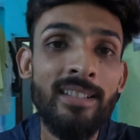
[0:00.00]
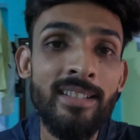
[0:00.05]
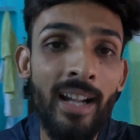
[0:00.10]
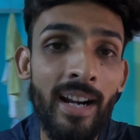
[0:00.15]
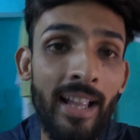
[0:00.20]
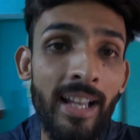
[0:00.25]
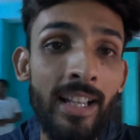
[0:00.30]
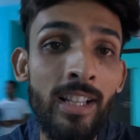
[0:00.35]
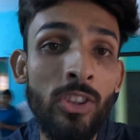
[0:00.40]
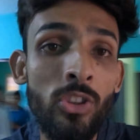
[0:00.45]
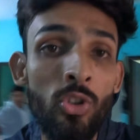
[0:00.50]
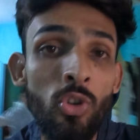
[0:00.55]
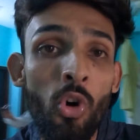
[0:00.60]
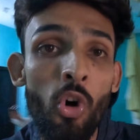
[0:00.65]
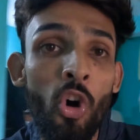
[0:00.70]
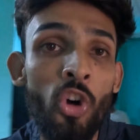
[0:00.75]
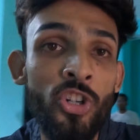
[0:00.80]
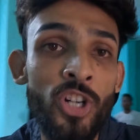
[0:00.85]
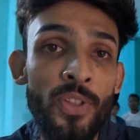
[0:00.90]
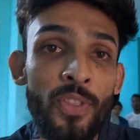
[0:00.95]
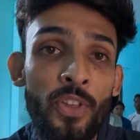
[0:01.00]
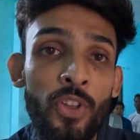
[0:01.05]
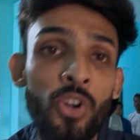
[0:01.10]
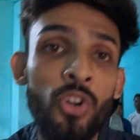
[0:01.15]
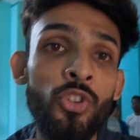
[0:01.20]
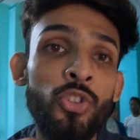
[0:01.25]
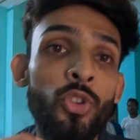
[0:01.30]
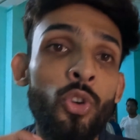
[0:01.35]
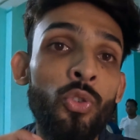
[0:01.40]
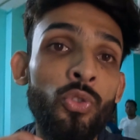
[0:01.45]
রাস্তাটা কিন্তু
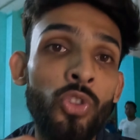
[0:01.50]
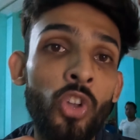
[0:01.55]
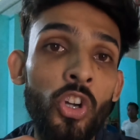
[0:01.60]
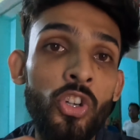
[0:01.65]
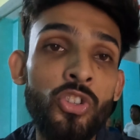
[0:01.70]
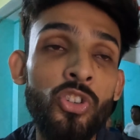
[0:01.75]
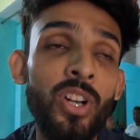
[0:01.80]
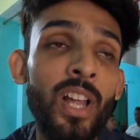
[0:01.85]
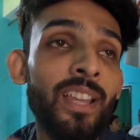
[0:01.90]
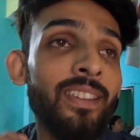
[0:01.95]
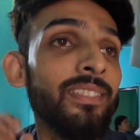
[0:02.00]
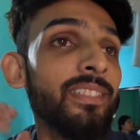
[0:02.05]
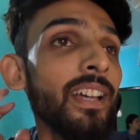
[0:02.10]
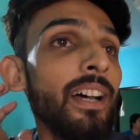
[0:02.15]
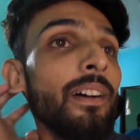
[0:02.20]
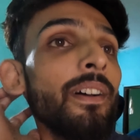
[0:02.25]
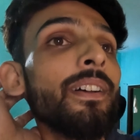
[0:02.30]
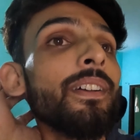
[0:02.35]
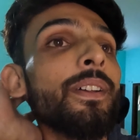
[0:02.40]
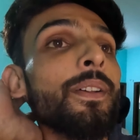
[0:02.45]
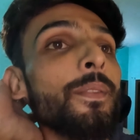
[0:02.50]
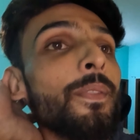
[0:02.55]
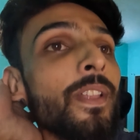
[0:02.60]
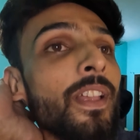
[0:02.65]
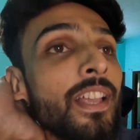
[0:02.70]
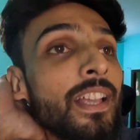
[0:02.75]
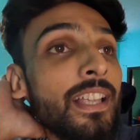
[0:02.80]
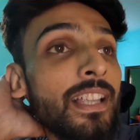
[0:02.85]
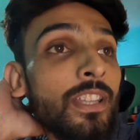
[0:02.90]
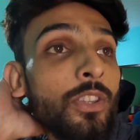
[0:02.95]
অসাধারণ সৌন্দর্য রাস্তা
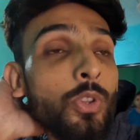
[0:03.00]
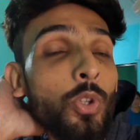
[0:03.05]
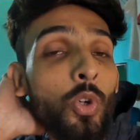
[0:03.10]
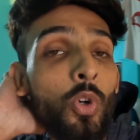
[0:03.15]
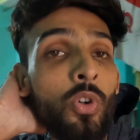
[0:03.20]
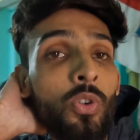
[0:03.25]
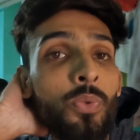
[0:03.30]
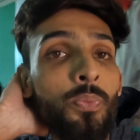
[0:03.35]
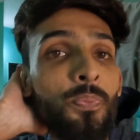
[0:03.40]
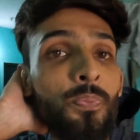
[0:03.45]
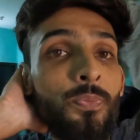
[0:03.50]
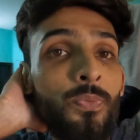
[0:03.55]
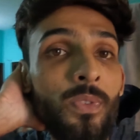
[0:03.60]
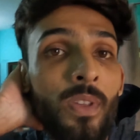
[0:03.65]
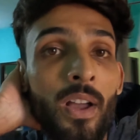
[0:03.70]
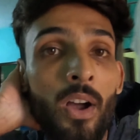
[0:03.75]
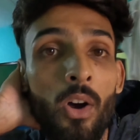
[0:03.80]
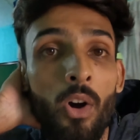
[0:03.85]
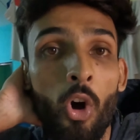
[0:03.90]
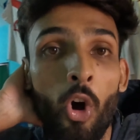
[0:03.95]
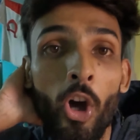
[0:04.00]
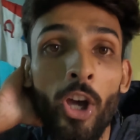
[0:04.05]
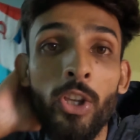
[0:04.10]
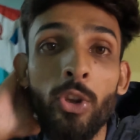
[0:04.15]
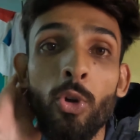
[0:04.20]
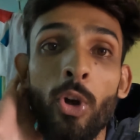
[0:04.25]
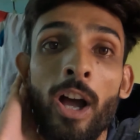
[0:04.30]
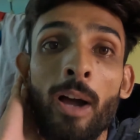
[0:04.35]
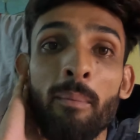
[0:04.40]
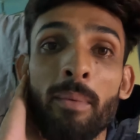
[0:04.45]
তো
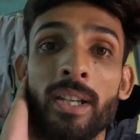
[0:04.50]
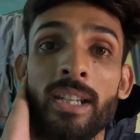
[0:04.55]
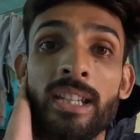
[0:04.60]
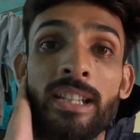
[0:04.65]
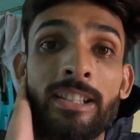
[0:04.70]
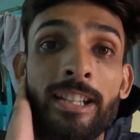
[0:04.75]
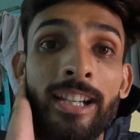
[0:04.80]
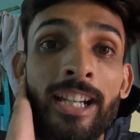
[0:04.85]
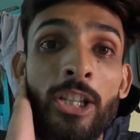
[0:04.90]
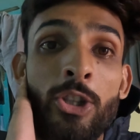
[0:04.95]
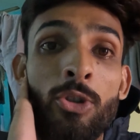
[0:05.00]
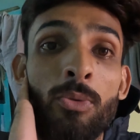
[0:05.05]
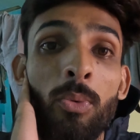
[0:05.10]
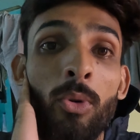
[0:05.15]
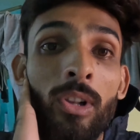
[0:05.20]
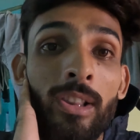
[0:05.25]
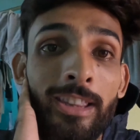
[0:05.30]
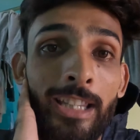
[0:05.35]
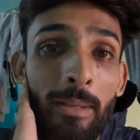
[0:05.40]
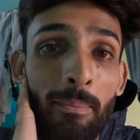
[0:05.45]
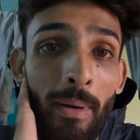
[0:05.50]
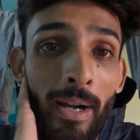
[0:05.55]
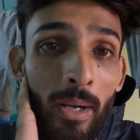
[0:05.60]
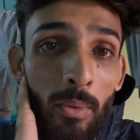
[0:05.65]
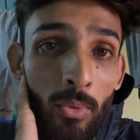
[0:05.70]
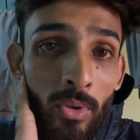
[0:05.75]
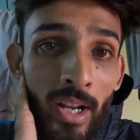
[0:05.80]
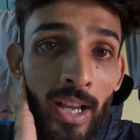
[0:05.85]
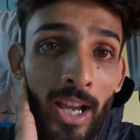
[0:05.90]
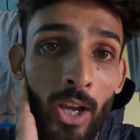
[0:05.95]
হয়তো আমি নিজে কিছু বলতে
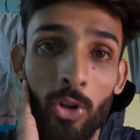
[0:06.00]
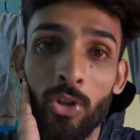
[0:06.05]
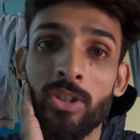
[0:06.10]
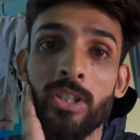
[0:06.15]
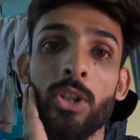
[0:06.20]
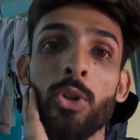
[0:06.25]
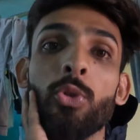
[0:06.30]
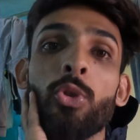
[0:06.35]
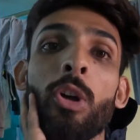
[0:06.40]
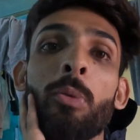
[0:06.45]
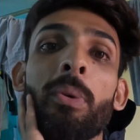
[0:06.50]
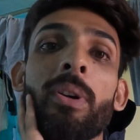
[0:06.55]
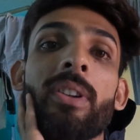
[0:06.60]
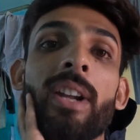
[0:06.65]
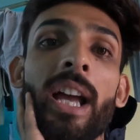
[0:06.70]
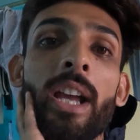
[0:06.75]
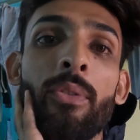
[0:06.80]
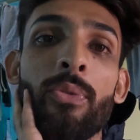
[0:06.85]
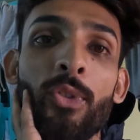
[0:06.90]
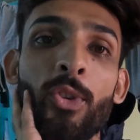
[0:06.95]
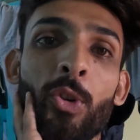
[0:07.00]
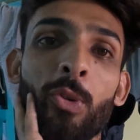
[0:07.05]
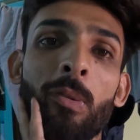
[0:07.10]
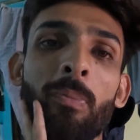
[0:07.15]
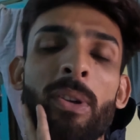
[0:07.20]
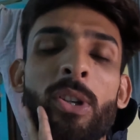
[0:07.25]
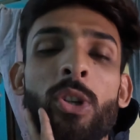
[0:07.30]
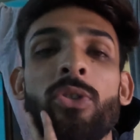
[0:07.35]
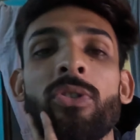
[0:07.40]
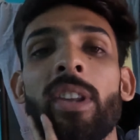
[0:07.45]
পারবো না কারণ যেহেতু আমি ড্রাইভ করবো
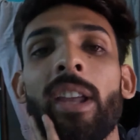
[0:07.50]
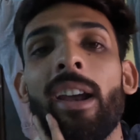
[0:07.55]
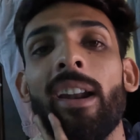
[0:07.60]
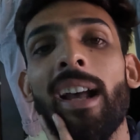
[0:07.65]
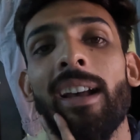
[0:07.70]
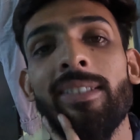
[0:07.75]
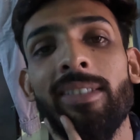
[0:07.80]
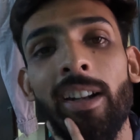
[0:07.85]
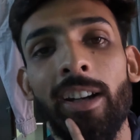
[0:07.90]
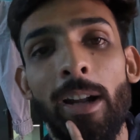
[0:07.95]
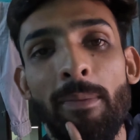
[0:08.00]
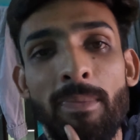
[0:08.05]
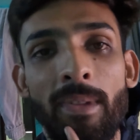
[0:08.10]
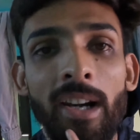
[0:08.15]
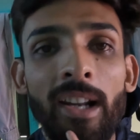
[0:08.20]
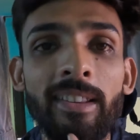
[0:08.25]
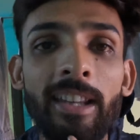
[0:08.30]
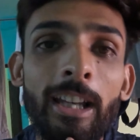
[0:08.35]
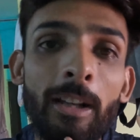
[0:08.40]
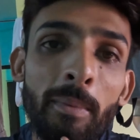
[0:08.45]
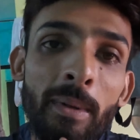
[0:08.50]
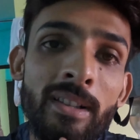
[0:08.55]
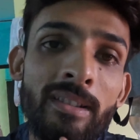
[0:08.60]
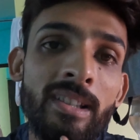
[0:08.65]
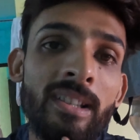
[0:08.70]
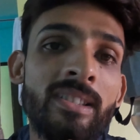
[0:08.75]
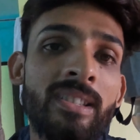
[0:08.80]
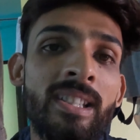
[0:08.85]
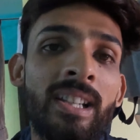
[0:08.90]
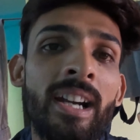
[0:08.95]
পেছন থেকে রাস্তাটা আপনারা দেখবেন
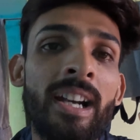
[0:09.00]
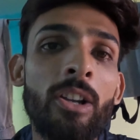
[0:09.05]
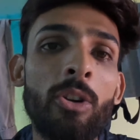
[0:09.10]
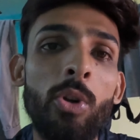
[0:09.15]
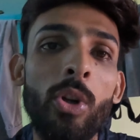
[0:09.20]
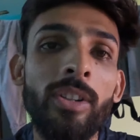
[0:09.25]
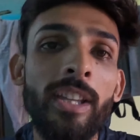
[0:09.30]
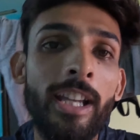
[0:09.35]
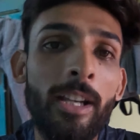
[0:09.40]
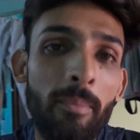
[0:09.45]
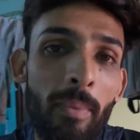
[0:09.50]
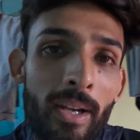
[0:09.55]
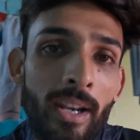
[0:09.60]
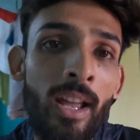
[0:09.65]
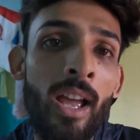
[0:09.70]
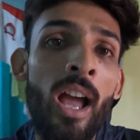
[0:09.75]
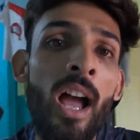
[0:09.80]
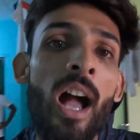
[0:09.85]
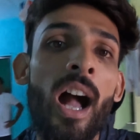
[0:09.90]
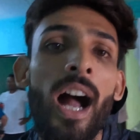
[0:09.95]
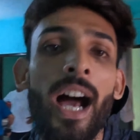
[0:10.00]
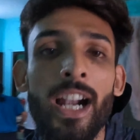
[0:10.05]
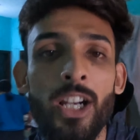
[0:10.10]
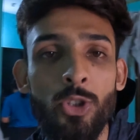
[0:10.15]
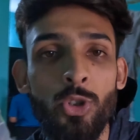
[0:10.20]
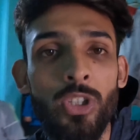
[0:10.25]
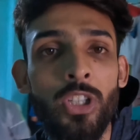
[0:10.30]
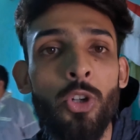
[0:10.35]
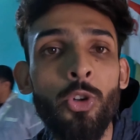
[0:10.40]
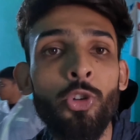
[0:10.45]
সিনসিনারিগুলো দেখবেন আর
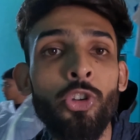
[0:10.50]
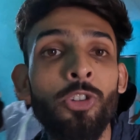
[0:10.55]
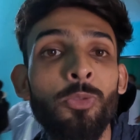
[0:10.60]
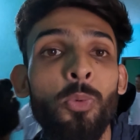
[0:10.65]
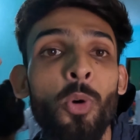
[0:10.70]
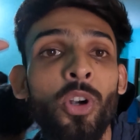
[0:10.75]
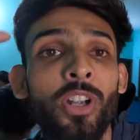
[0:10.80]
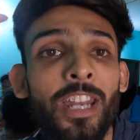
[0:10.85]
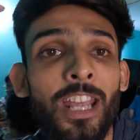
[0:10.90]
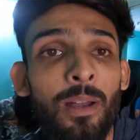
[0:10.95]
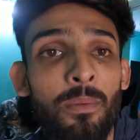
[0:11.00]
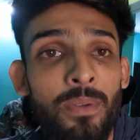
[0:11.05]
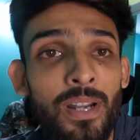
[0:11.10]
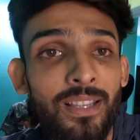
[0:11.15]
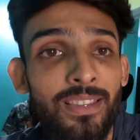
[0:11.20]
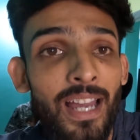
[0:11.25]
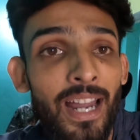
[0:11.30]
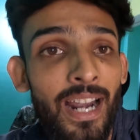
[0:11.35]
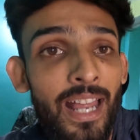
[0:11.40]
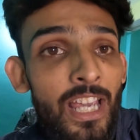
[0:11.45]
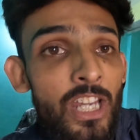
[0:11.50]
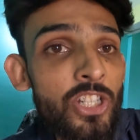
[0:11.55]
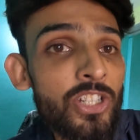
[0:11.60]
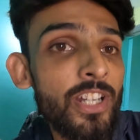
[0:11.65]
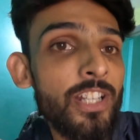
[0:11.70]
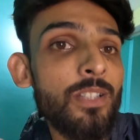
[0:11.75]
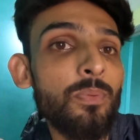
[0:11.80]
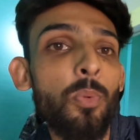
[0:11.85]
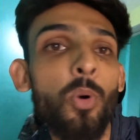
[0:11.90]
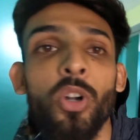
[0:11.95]
যদি কোনো স্পটে আমরা দাঁড়াই
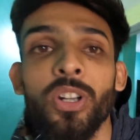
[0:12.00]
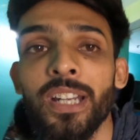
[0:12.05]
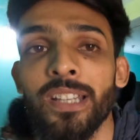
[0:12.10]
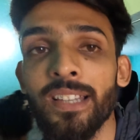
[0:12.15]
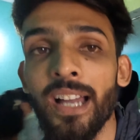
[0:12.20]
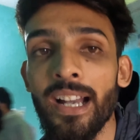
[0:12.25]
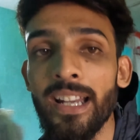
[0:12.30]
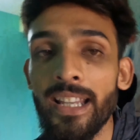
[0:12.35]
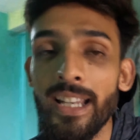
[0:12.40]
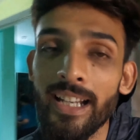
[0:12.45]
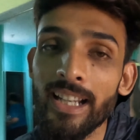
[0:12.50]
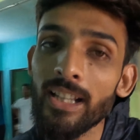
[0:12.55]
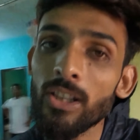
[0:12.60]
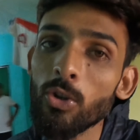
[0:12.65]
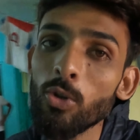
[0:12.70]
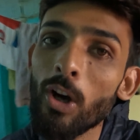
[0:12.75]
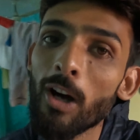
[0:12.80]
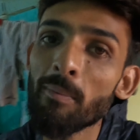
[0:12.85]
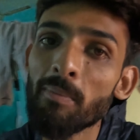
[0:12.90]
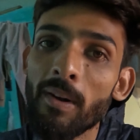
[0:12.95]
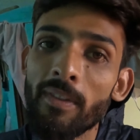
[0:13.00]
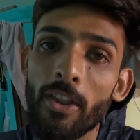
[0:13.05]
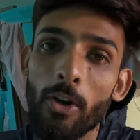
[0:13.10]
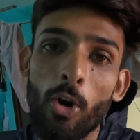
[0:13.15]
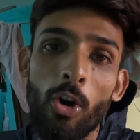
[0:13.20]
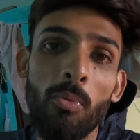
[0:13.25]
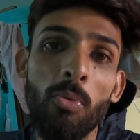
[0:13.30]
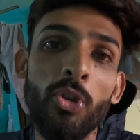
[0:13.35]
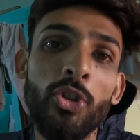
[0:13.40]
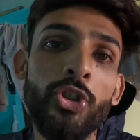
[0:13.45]
সেই স্পটে দাঁড়িয়ে কিন্তু আপনাদের
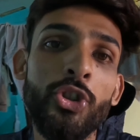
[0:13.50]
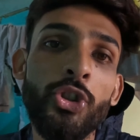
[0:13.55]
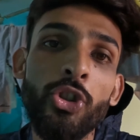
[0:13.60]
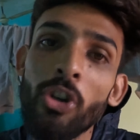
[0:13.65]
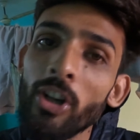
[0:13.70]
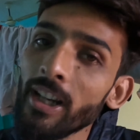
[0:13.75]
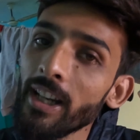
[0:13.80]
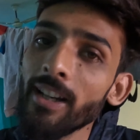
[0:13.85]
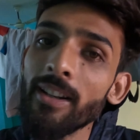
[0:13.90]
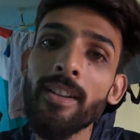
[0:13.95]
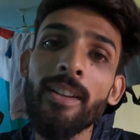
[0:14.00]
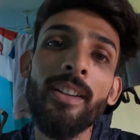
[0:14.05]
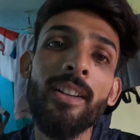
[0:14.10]
অবশ্যই